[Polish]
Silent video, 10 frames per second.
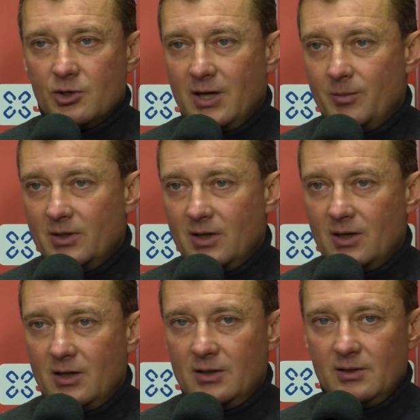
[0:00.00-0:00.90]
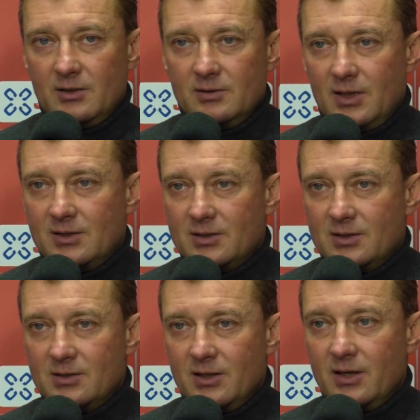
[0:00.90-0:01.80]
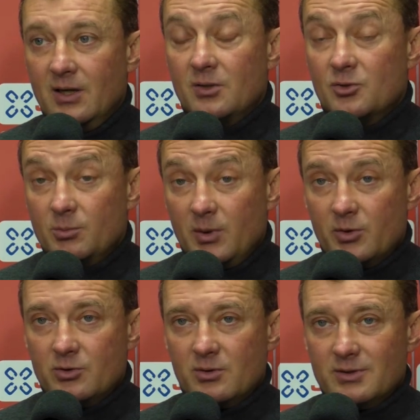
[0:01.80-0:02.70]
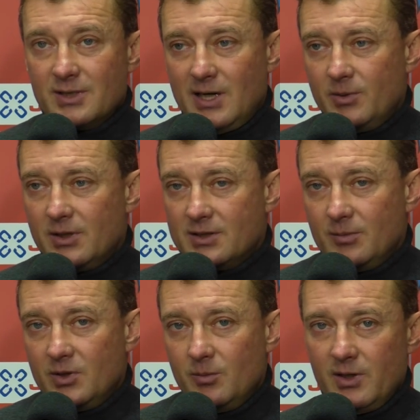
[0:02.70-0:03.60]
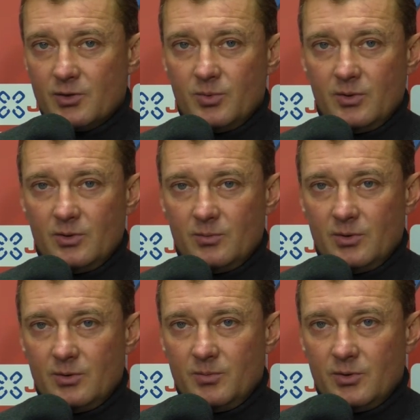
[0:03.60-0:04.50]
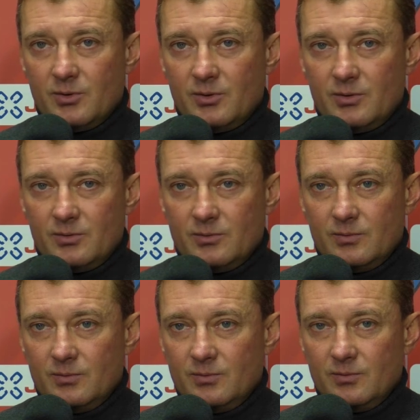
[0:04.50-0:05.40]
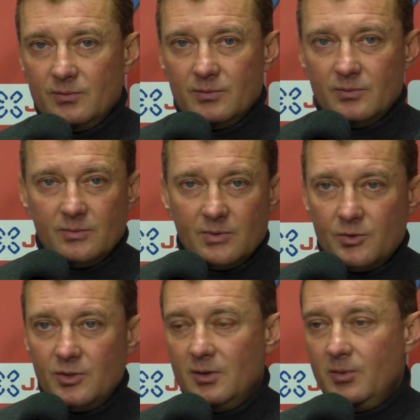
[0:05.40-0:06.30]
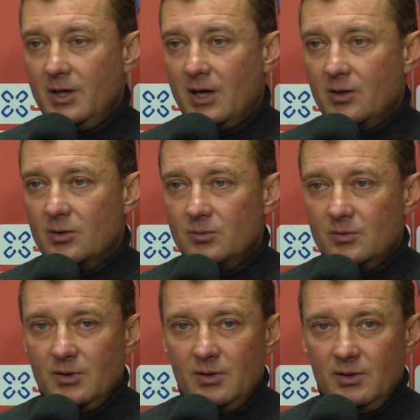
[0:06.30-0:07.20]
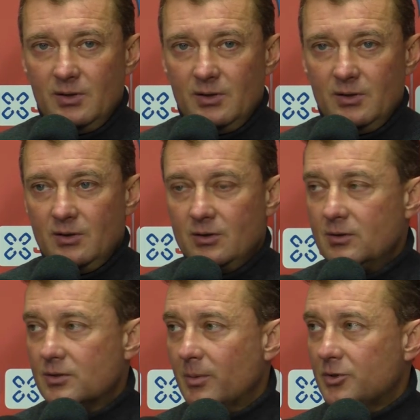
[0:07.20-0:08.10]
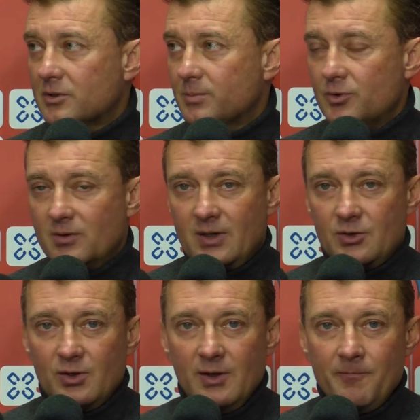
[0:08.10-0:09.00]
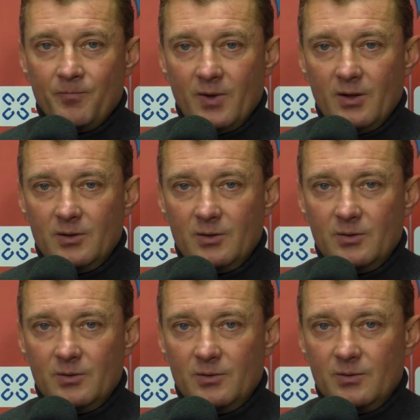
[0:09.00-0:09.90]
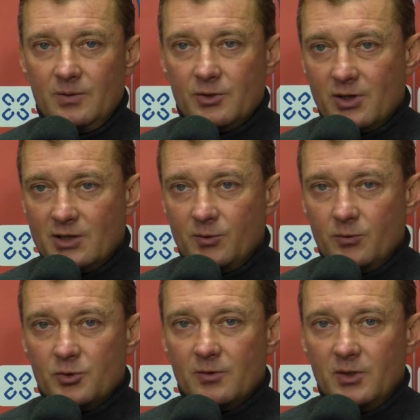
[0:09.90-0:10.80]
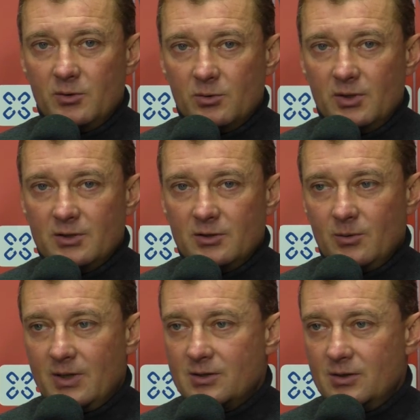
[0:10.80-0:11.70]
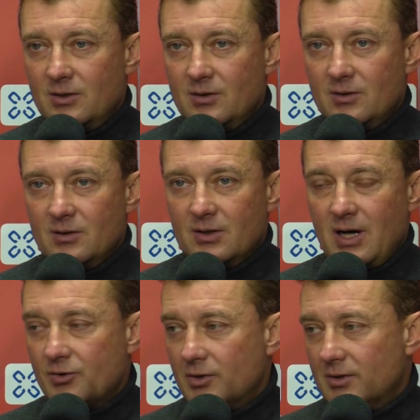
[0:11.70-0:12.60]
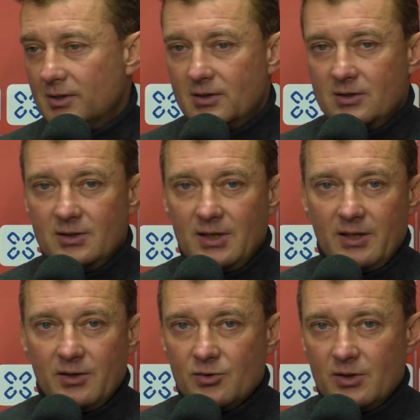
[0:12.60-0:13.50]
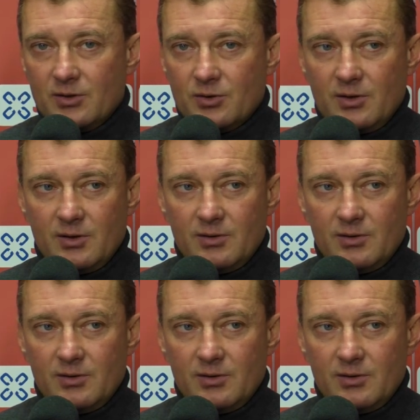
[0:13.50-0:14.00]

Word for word: czekamy na, na, na, decyzję, czy po prostu rozegramy następny mecz, bo, bo, bo godziny mijają i, i, i trzeba się spodziewać, yy, jeszcze raz powtórzę, w tej trudnej sytuacji każdej decyzji takiej, że, że